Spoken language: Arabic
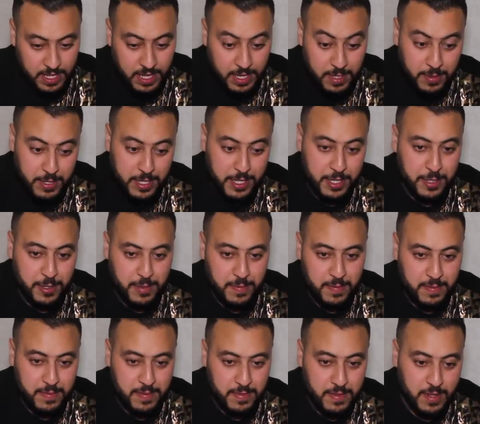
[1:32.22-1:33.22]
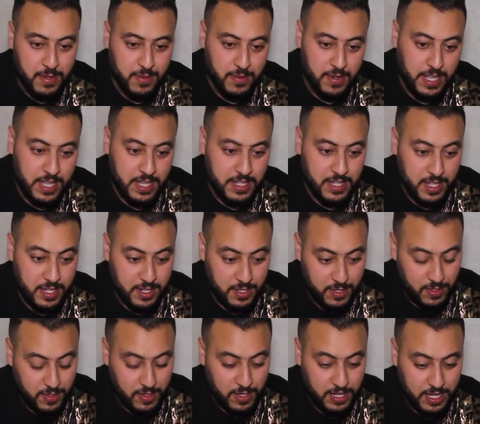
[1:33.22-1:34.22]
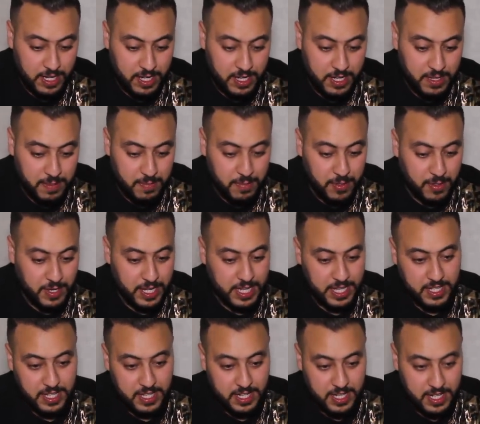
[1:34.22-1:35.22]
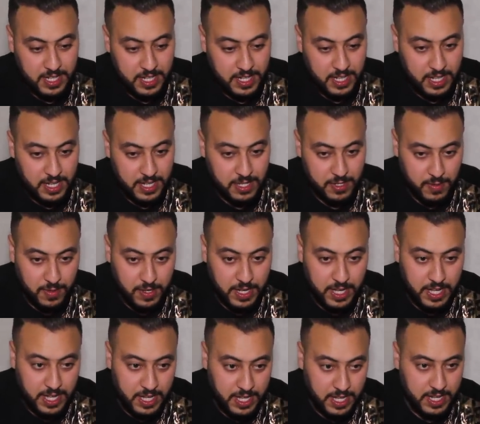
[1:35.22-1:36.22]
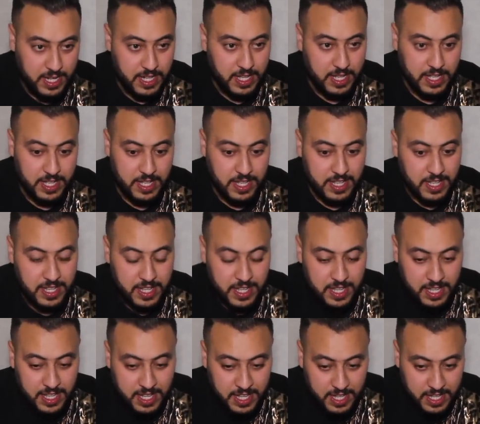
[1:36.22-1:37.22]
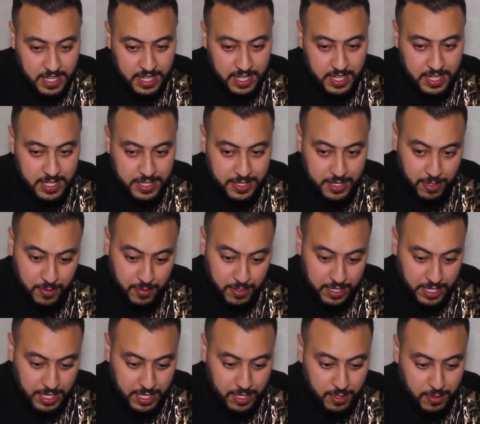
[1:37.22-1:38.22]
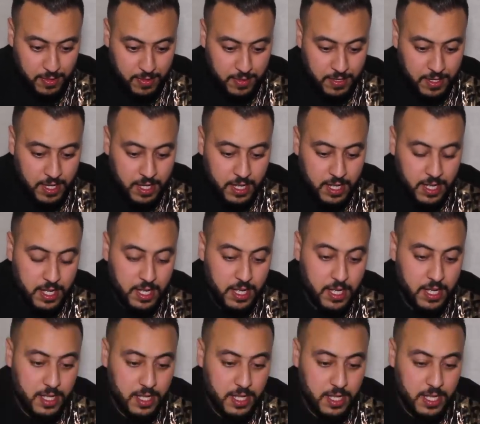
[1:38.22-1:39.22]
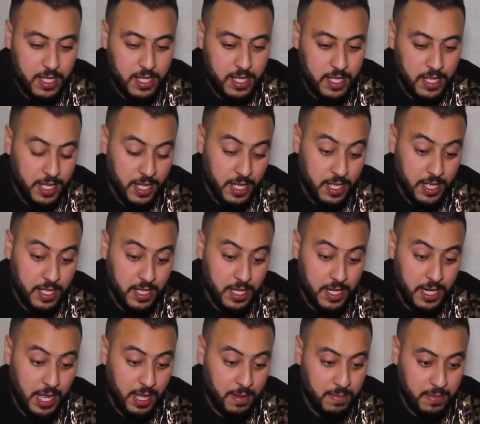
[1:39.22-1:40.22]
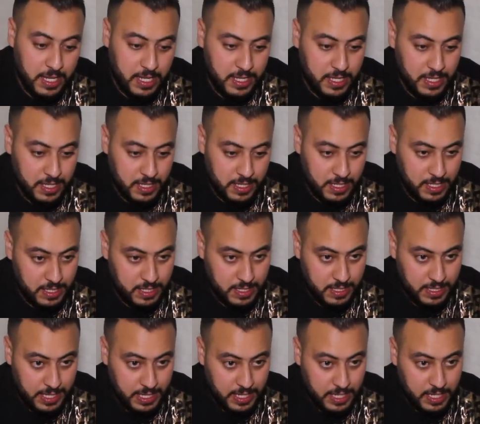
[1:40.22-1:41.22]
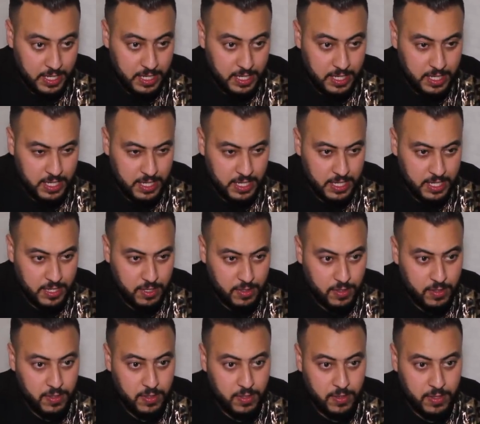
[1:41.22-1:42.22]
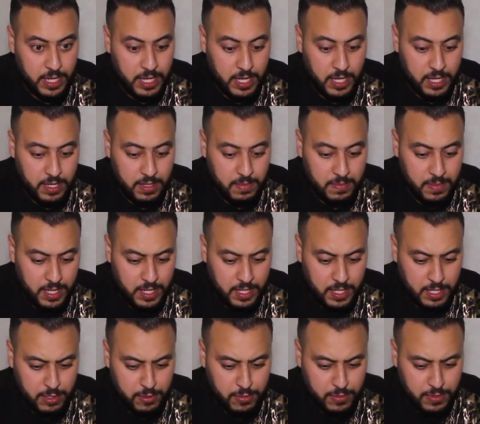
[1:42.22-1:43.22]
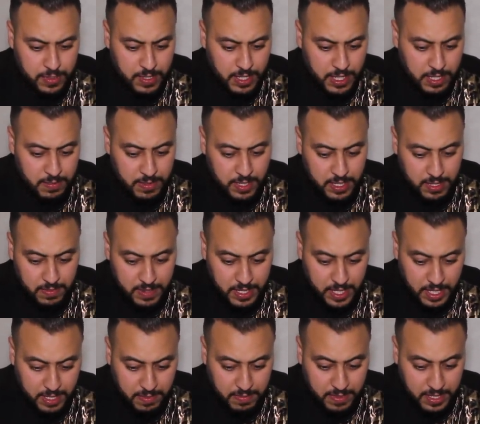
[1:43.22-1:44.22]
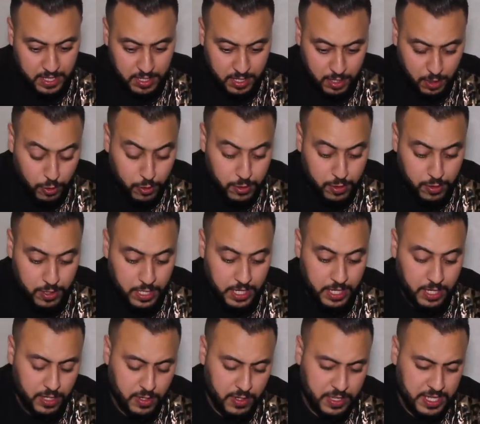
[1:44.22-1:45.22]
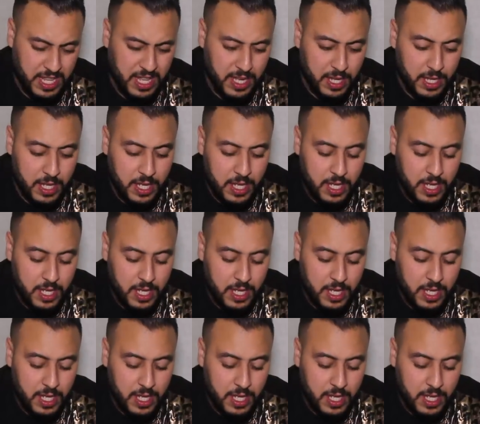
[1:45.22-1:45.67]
السلام عليكم اول حاجه كنشكر موقع ديال اشواقع على على الدعوه ديالو آه، الحمله ديال كلنا مع الاستاذ المهدي منيار من اجل الحصول على الرخصه